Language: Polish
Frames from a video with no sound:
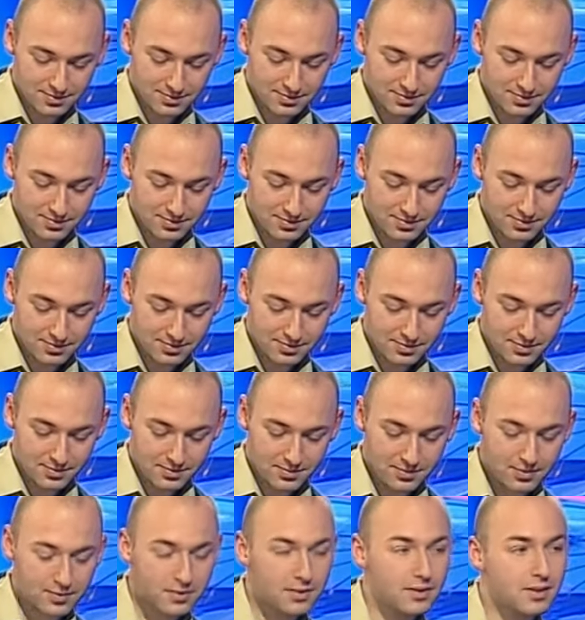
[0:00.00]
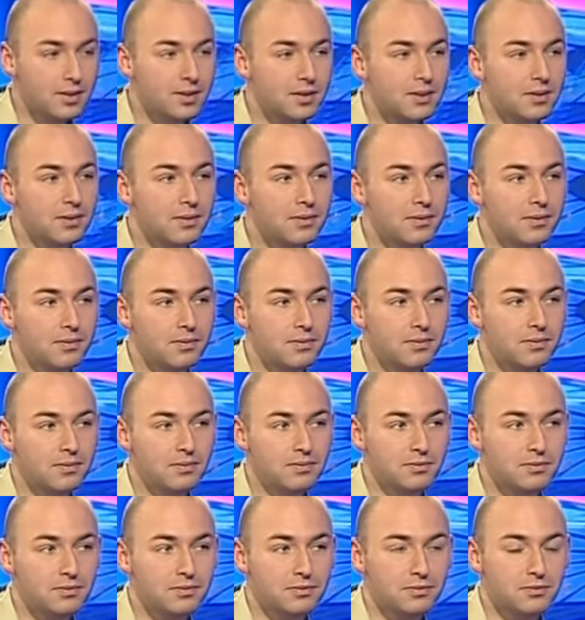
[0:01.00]
Ja myślałem, że pan się domyślił.
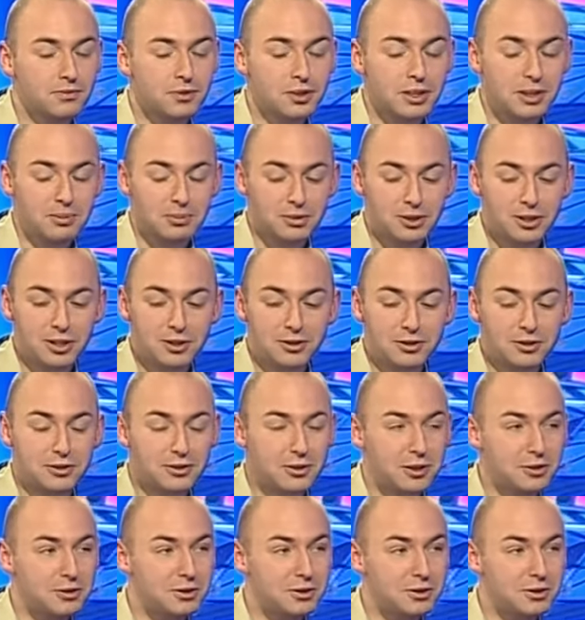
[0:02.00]
No ja myślę, że 100